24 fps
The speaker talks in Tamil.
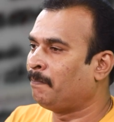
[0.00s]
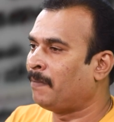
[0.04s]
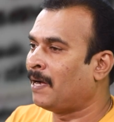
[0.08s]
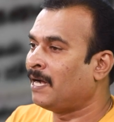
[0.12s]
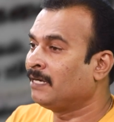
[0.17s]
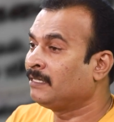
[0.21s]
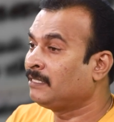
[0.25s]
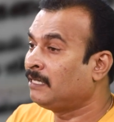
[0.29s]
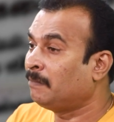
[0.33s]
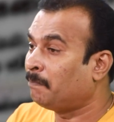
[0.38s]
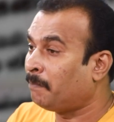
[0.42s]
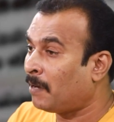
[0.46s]

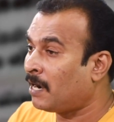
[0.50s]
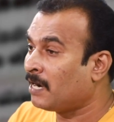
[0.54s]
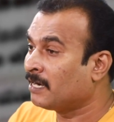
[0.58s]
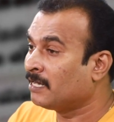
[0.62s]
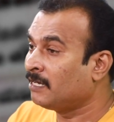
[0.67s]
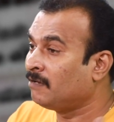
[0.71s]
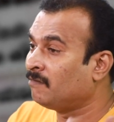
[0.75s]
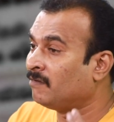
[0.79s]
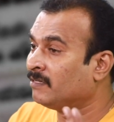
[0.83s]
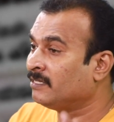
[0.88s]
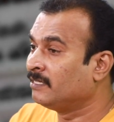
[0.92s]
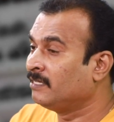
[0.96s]
பாட்டு
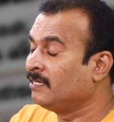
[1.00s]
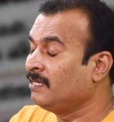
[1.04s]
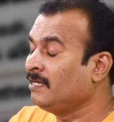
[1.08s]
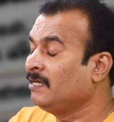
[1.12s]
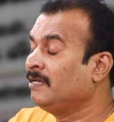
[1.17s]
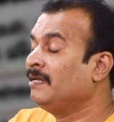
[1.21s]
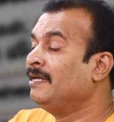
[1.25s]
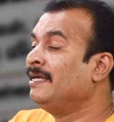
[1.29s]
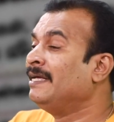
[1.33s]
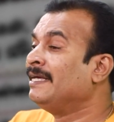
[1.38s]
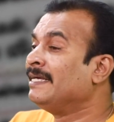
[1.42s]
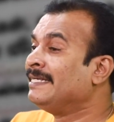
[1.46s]
பாடல் வந்து
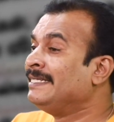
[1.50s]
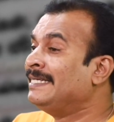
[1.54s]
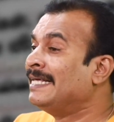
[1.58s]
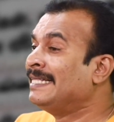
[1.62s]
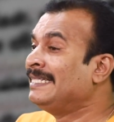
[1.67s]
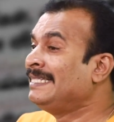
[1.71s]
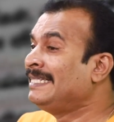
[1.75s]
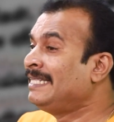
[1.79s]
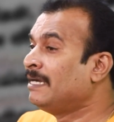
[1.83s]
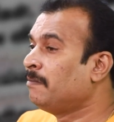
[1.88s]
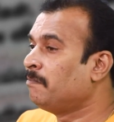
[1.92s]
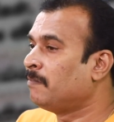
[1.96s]

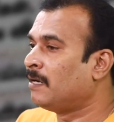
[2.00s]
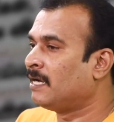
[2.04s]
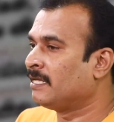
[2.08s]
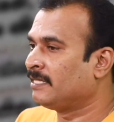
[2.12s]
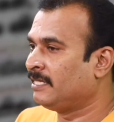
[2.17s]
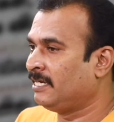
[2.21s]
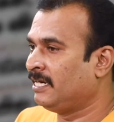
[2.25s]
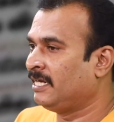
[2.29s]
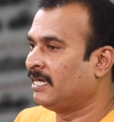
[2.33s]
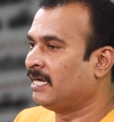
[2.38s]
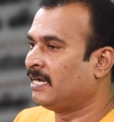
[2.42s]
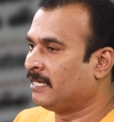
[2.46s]
எந்த
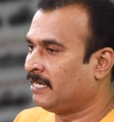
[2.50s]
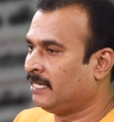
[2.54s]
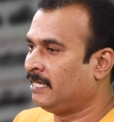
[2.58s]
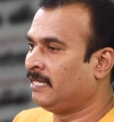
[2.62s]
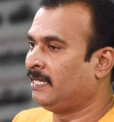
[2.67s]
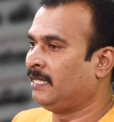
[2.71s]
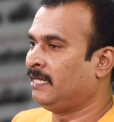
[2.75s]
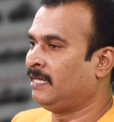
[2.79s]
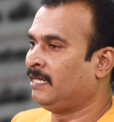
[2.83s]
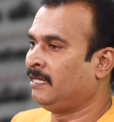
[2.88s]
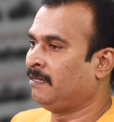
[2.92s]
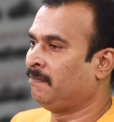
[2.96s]
மாதிரியான
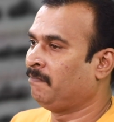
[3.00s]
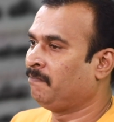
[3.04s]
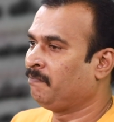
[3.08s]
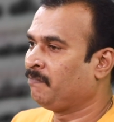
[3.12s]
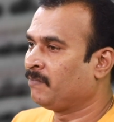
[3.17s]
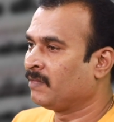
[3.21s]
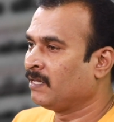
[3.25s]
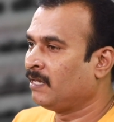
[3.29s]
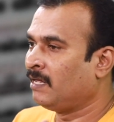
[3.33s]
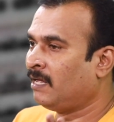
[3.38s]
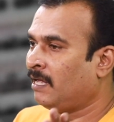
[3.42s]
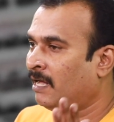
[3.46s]

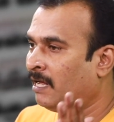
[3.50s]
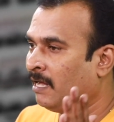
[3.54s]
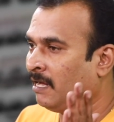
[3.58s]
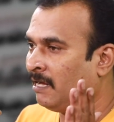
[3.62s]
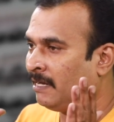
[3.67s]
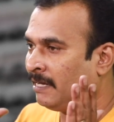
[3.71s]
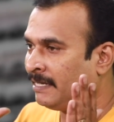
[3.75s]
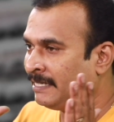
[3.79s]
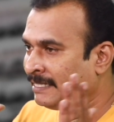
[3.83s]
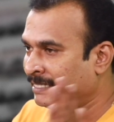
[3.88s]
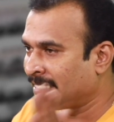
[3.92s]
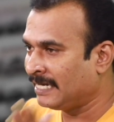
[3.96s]

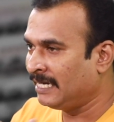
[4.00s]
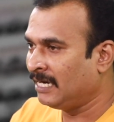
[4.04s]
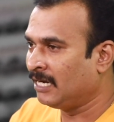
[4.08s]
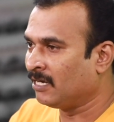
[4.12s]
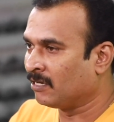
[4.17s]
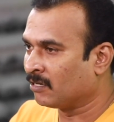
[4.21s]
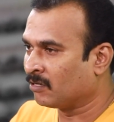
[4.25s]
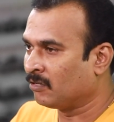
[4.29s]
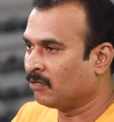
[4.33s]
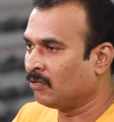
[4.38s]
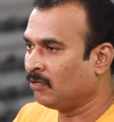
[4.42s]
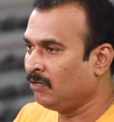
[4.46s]
இசையில்
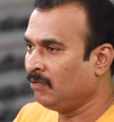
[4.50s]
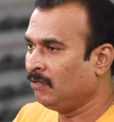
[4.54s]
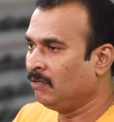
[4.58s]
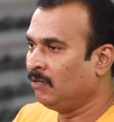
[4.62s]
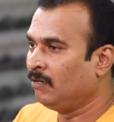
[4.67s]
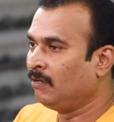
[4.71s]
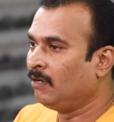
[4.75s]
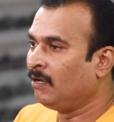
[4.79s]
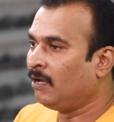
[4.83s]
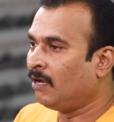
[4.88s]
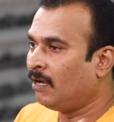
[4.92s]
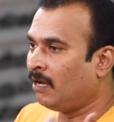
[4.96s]
இருக்கணும்
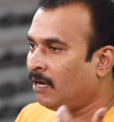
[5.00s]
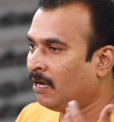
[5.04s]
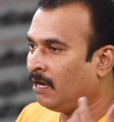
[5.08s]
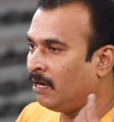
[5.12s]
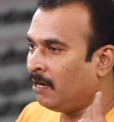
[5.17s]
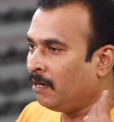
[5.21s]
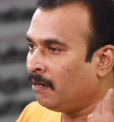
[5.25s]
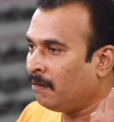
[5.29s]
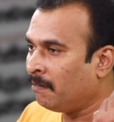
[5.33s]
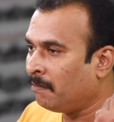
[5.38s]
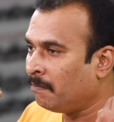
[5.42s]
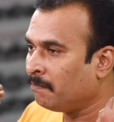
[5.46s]

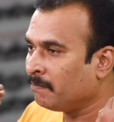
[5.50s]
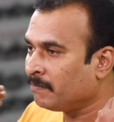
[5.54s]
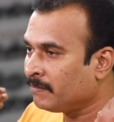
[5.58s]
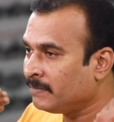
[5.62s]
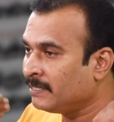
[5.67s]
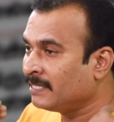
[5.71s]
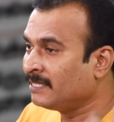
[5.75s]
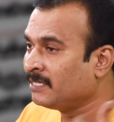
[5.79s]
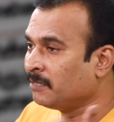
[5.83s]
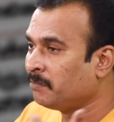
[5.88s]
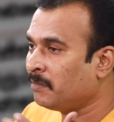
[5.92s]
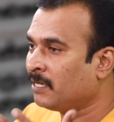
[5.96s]

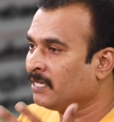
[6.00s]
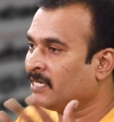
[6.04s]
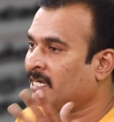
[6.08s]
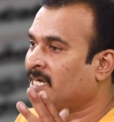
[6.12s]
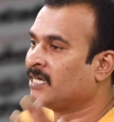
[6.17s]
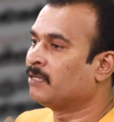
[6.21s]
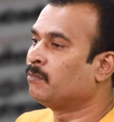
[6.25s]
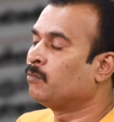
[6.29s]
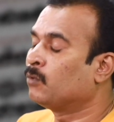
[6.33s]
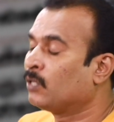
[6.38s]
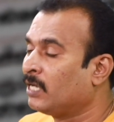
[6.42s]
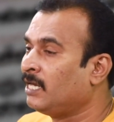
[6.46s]
எந்த
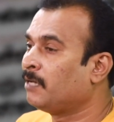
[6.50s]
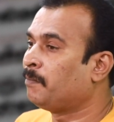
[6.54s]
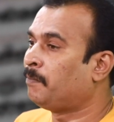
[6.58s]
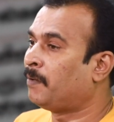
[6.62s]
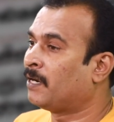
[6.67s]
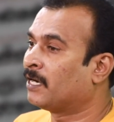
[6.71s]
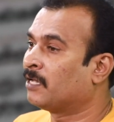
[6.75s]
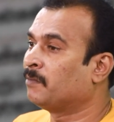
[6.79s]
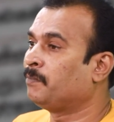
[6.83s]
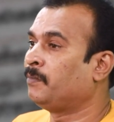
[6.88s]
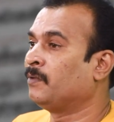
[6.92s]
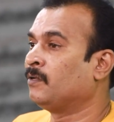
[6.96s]
மாதிரியான முறையில்
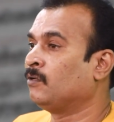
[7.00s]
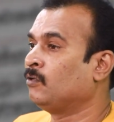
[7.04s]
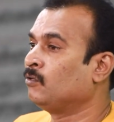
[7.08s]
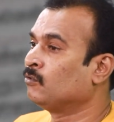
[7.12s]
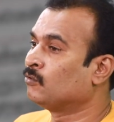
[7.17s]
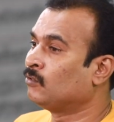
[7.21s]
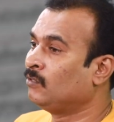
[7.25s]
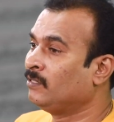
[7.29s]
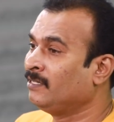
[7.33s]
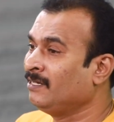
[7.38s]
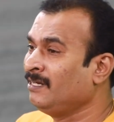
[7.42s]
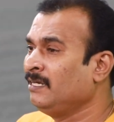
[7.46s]
பாடப்படணும்னு
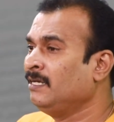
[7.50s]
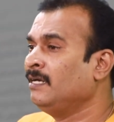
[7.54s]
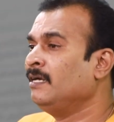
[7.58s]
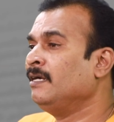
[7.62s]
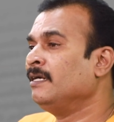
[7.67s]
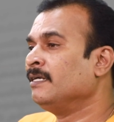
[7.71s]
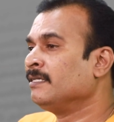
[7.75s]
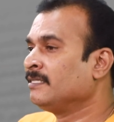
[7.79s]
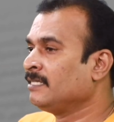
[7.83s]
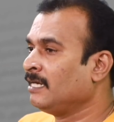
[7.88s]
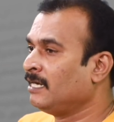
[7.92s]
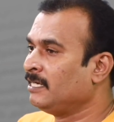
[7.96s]
சொல்லிட்டு
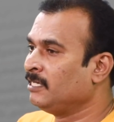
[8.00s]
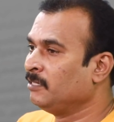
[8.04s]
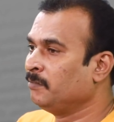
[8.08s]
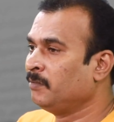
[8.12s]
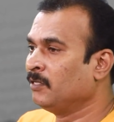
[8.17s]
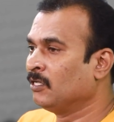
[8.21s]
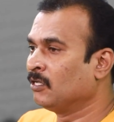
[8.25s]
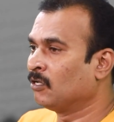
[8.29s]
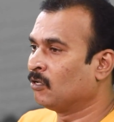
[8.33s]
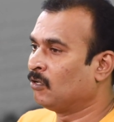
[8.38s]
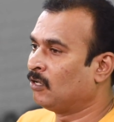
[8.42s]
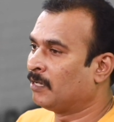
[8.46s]
சில
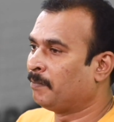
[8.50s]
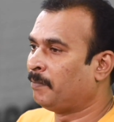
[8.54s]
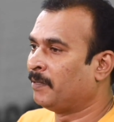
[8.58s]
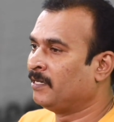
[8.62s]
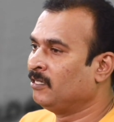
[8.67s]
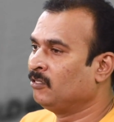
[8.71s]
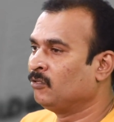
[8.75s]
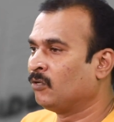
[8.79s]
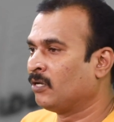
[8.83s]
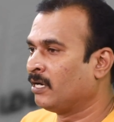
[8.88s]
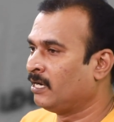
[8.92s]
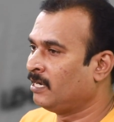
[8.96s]
நிபுணர்களோட
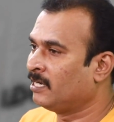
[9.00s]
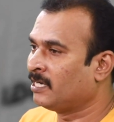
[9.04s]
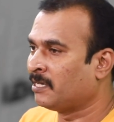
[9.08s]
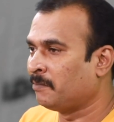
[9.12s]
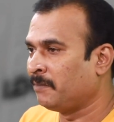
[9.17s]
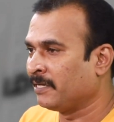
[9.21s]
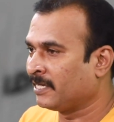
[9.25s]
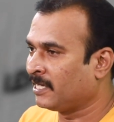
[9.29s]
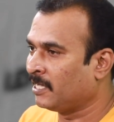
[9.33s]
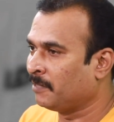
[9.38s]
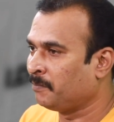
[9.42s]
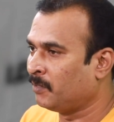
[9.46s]
பரிந்துரைகளை
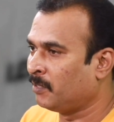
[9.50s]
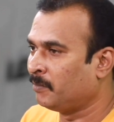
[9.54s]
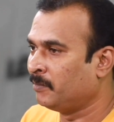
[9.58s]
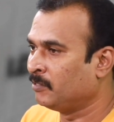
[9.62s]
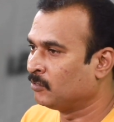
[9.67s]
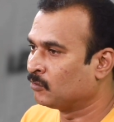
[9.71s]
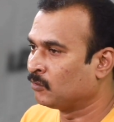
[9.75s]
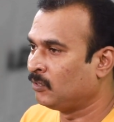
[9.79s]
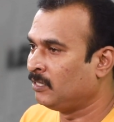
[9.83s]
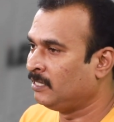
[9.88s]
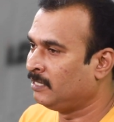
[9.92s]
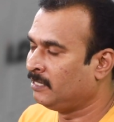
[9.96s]
நம்ம கேட்போம்
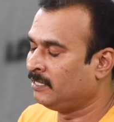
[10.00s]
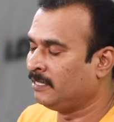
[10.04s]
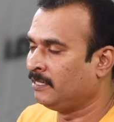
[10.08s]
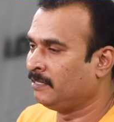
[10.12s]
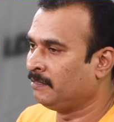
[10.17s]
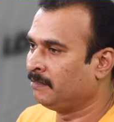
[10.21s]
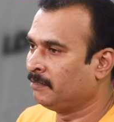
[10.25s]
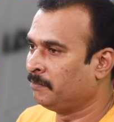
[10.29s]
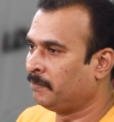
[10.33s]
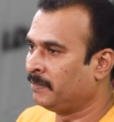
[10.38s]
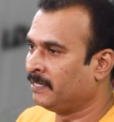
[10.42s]
அப்படின்னு சொல்லி இது